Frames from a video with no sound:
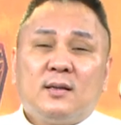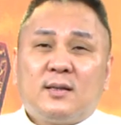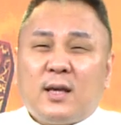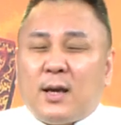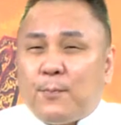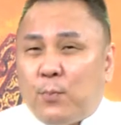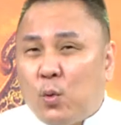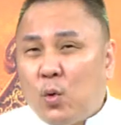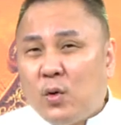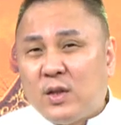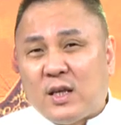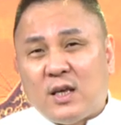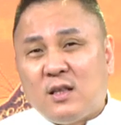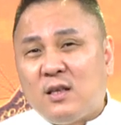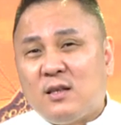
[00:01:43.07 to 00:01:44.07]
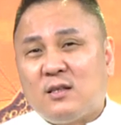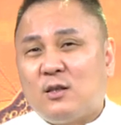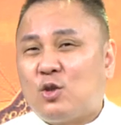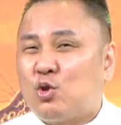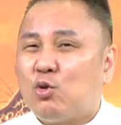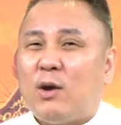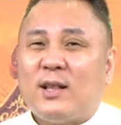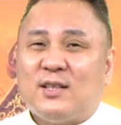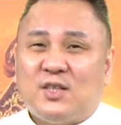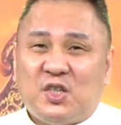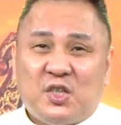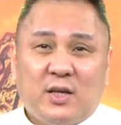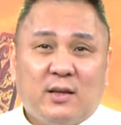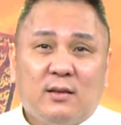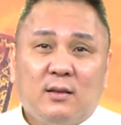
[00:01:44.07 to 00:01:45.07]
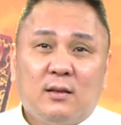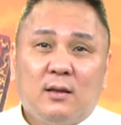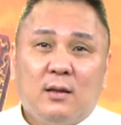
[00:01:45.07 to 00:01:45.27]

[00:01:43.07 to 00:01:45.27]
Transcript: 这一波你一定是赚钱，